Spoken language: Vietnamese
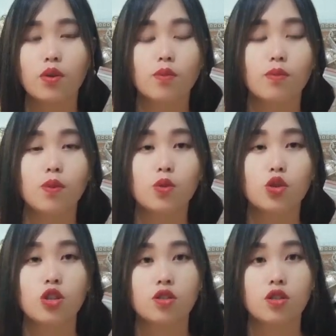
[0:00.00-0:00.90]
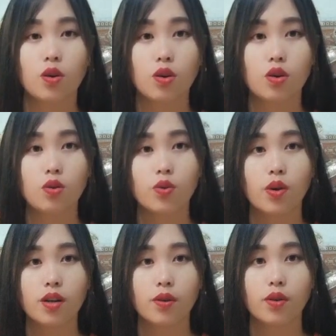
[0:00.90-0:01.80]
rồi mó một chuyển đó có lúc
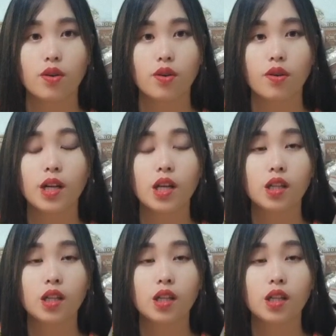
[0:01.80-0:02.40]
đuôi đầu nó